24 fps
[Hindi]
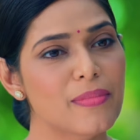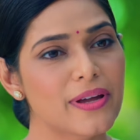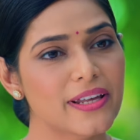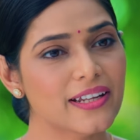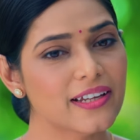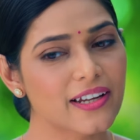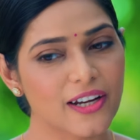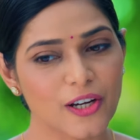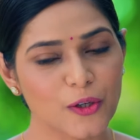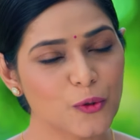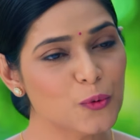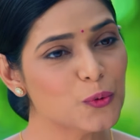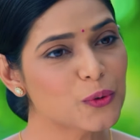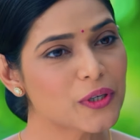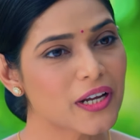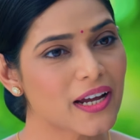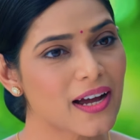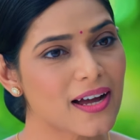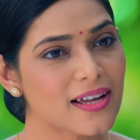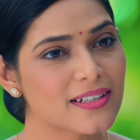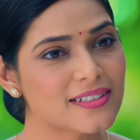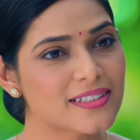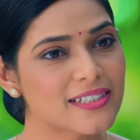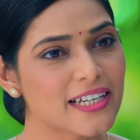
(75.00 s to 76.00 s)
मैंने अनु के
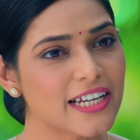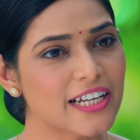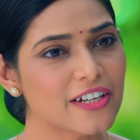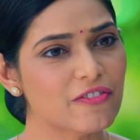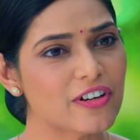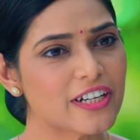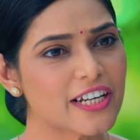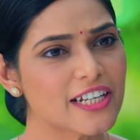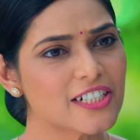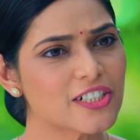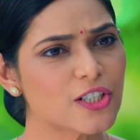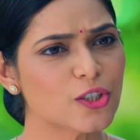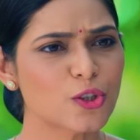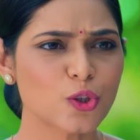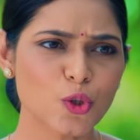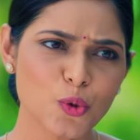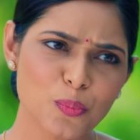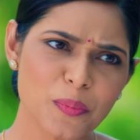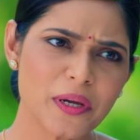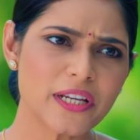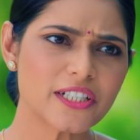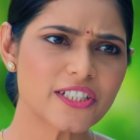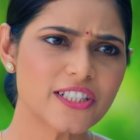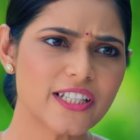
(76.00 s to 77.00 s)
हाथ से इनविटेशन तो
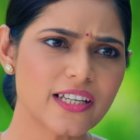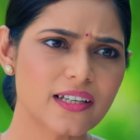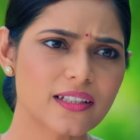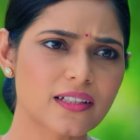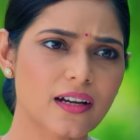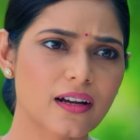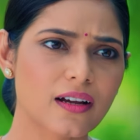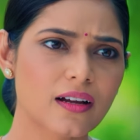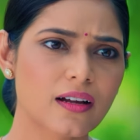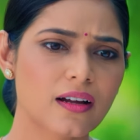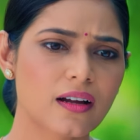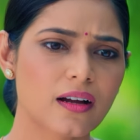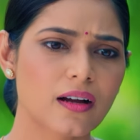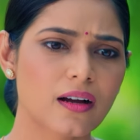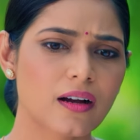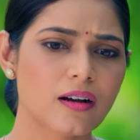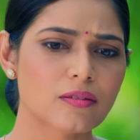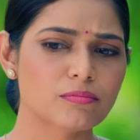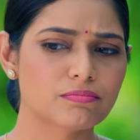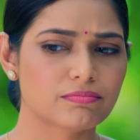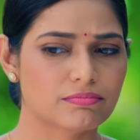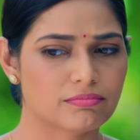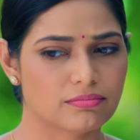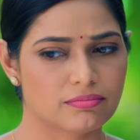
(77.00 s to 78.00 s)
भेज दिया था
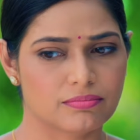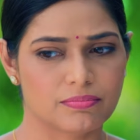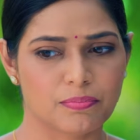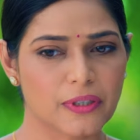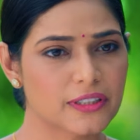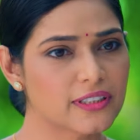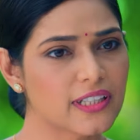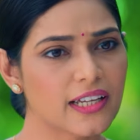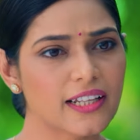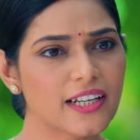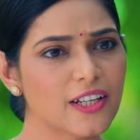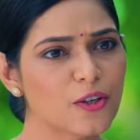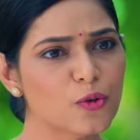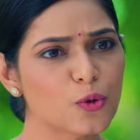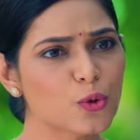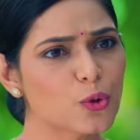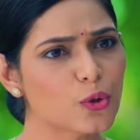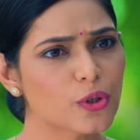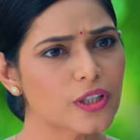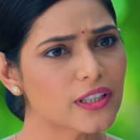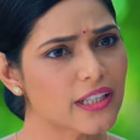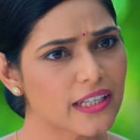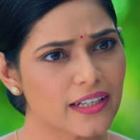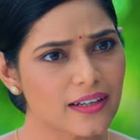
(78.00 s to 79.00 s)
पता नहीं
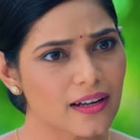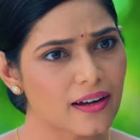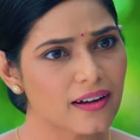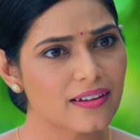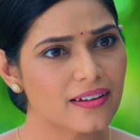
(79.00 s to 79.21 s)
उन्होंने देखा